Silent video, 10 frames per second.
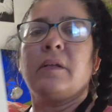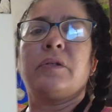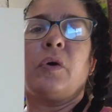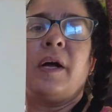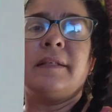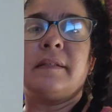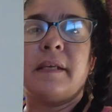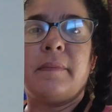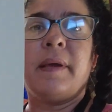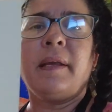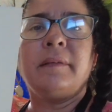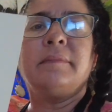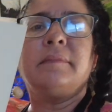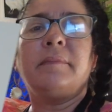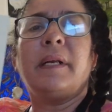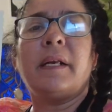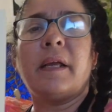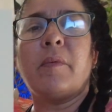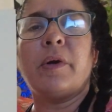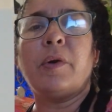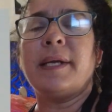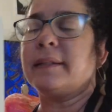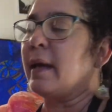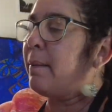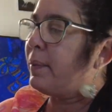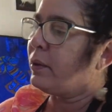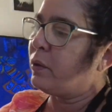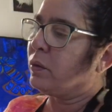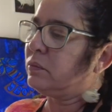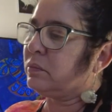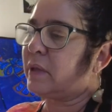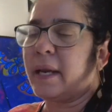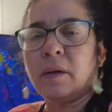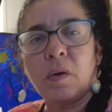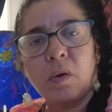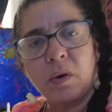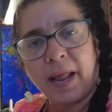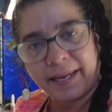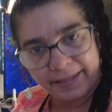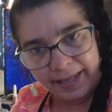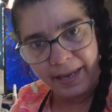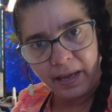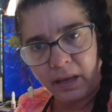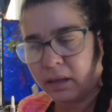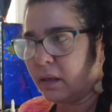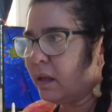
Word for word: Son así, ¿ves? Miren qué buenos están, pero tengo la idea